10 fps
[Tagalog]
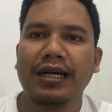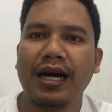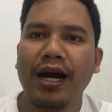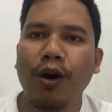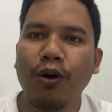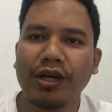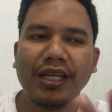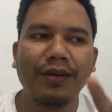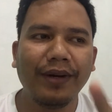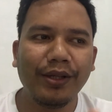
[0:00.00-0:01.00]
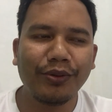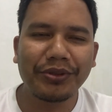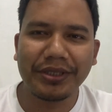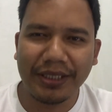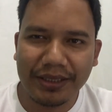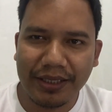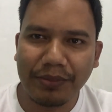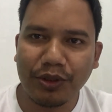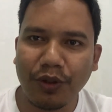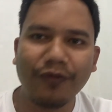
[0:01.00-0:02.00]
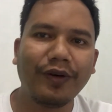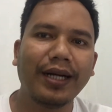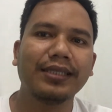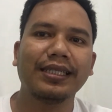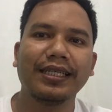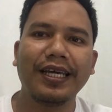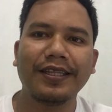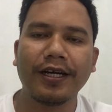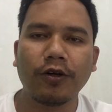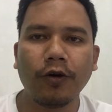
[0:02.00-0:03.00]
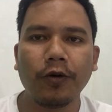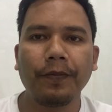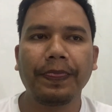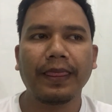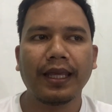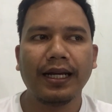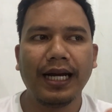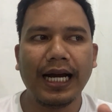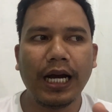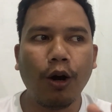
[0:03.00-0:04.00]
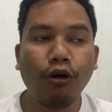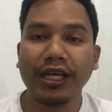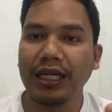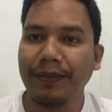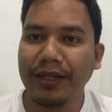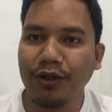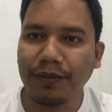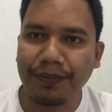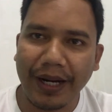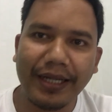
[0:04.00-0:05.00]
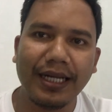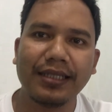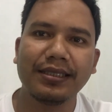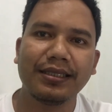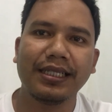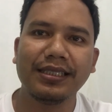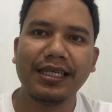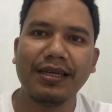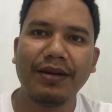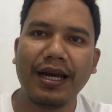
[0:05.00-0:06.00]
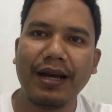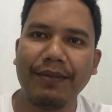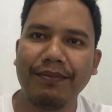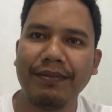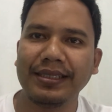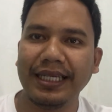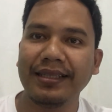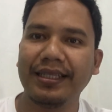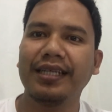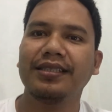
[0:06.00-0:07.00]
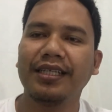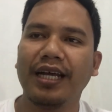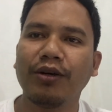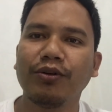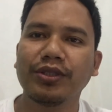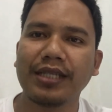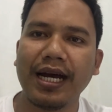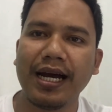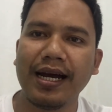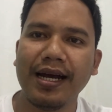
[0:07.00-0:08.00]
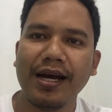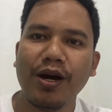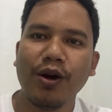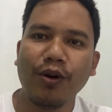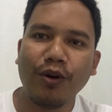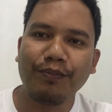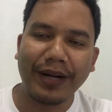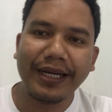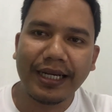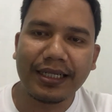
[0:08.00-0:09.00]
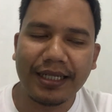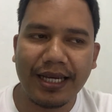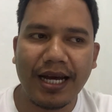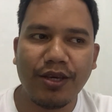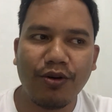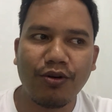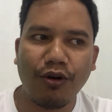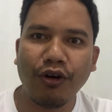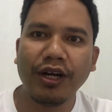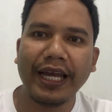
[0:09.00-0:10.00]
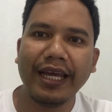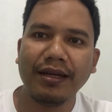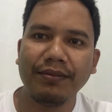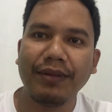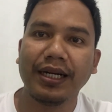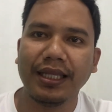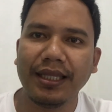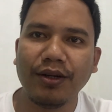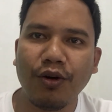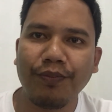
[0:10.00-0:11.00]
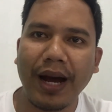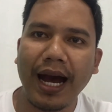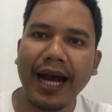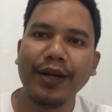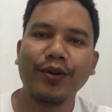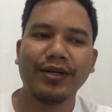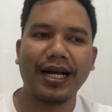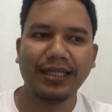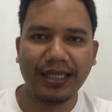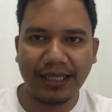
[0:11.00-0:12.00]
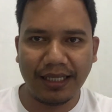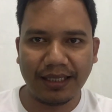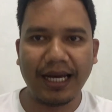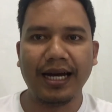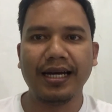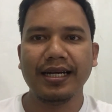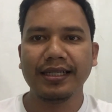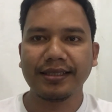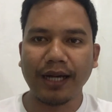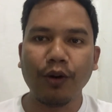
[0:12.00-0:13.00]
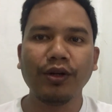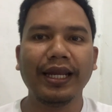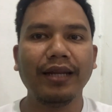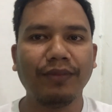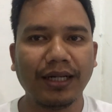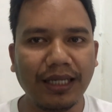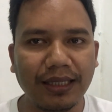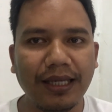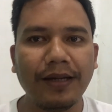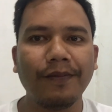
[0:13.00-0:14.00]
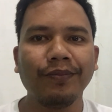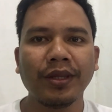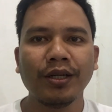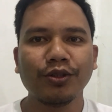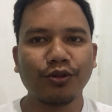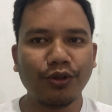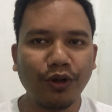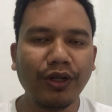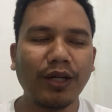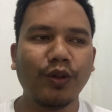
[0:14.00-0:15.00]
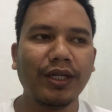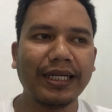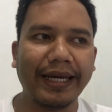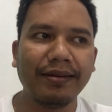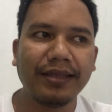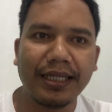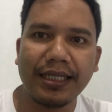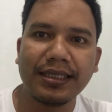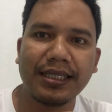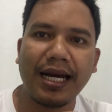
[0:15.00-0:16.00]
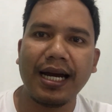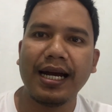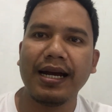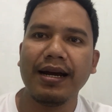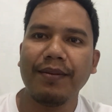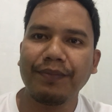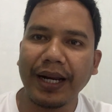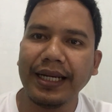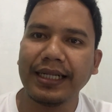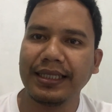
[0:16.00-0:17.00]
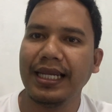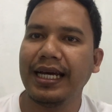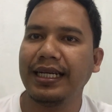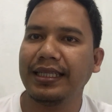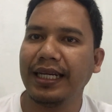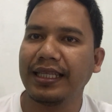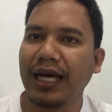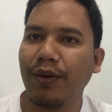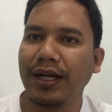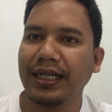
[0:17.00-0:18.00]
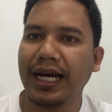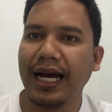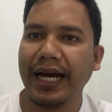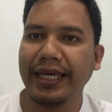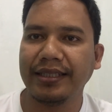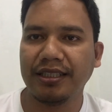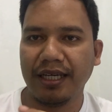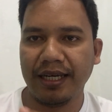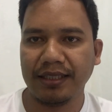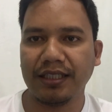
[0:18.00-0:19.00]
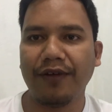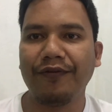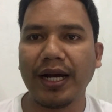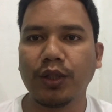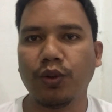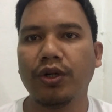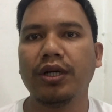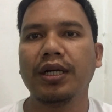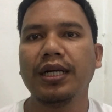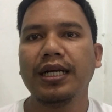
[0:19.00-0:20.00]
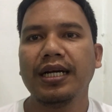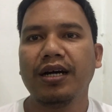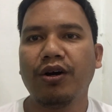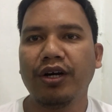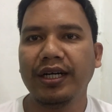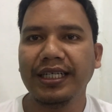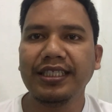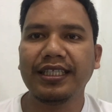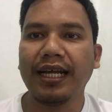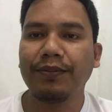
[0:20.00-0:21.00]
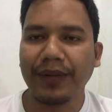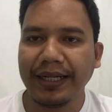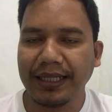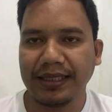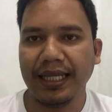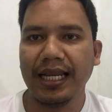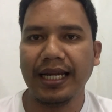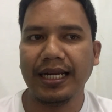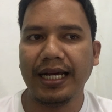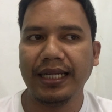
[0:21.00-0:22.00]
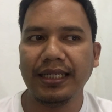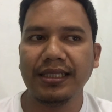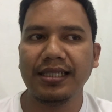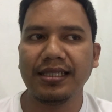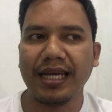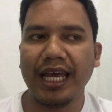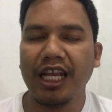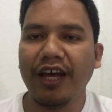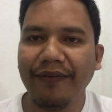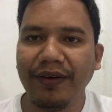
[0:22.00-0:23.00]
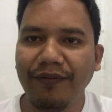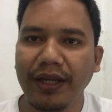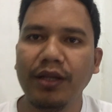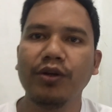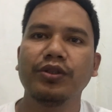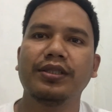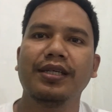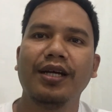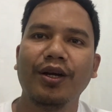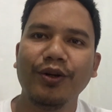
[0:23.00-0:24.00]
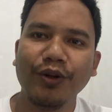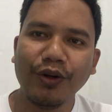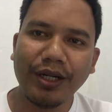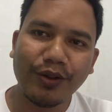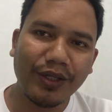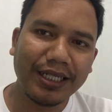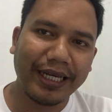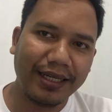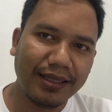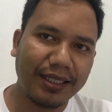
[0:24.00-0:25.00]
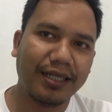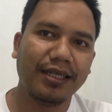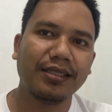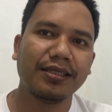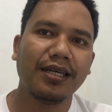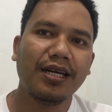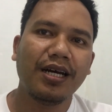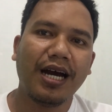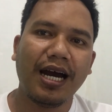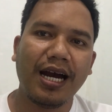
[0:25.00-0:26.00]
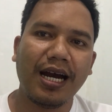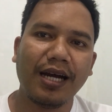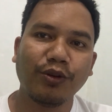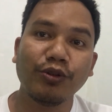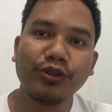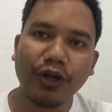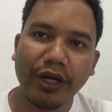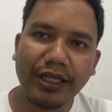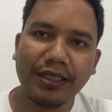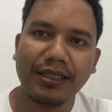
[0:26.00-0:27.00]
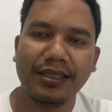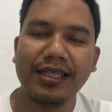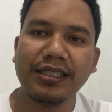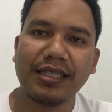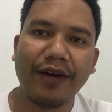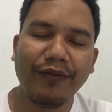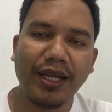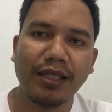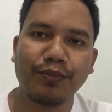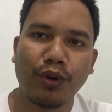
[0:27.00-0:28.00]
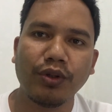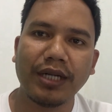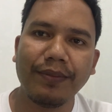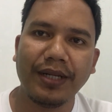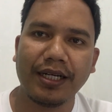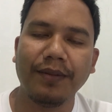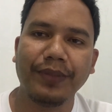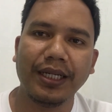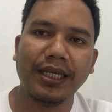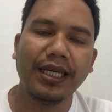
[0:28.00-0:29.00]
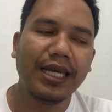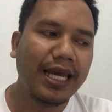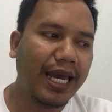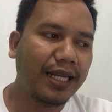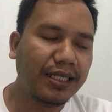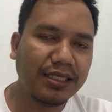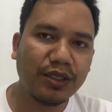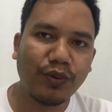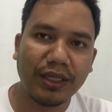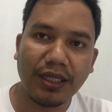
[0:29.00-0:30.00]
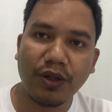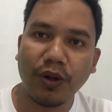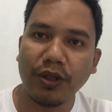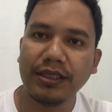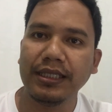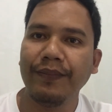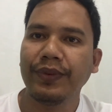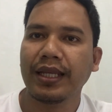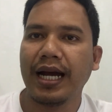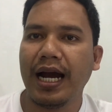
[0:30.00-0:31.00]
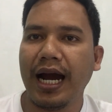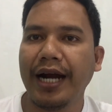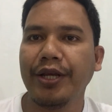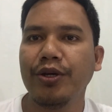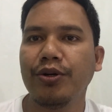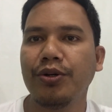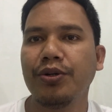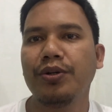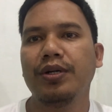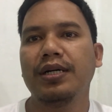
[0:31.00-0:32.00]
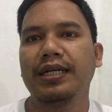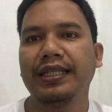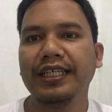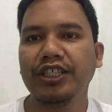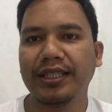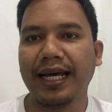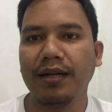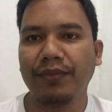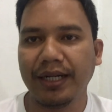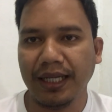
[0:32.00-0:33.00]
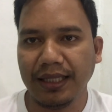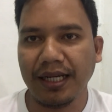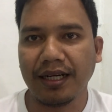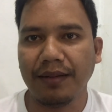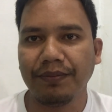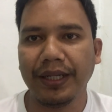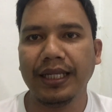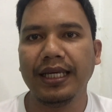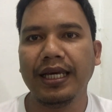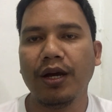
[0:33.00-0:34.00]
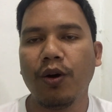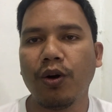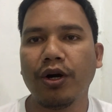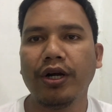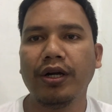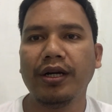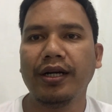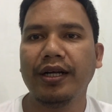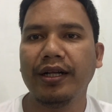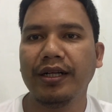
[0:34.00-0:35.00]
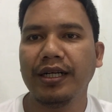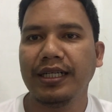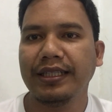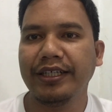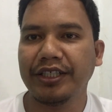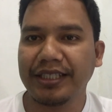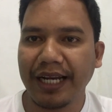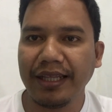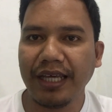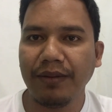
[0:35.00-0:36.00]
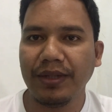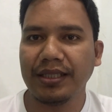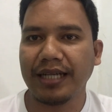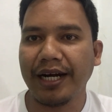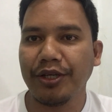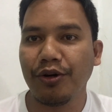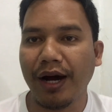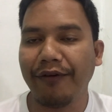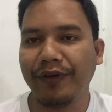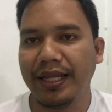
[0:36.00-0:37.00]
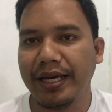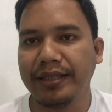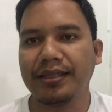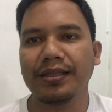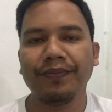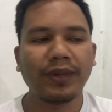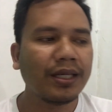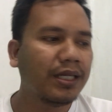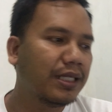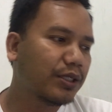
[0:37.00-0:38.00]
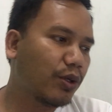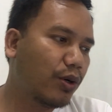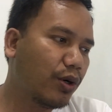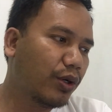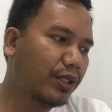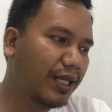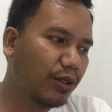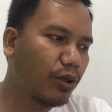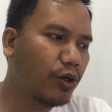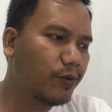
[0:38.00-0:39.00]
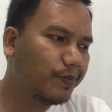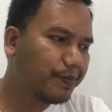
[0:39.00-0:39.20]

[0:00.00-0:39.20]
uh, okay naman yung system so far sa nakita ko, uh, okay naman yung products kasi mas interested ako sa product niya yung online marketing o paano ka kikita sa online marketing. So doon ako nagka-interest sa product nila na tinatawag na IHX Factor or digital products nila na this is 11 videos. Doon ako nagka-interest uh, to join this affiliate program na company. And this is what they called RU Digital Marketing Company or their screen name is RU Affiliates. So dito,